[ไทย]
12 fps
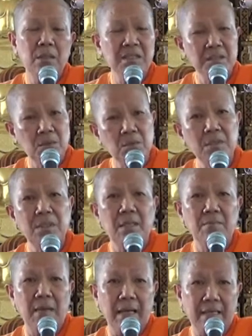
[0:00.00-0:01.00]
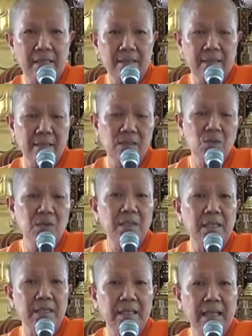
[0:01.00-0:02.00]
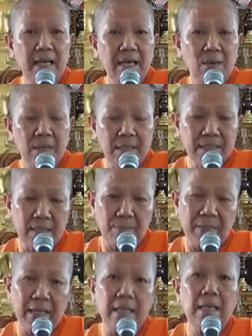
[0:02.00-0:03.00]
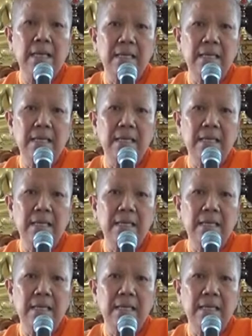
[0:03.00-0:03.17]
ขึ้นต้นเดือนใหม่คือขึ้นต้นเดือน9จะเป็น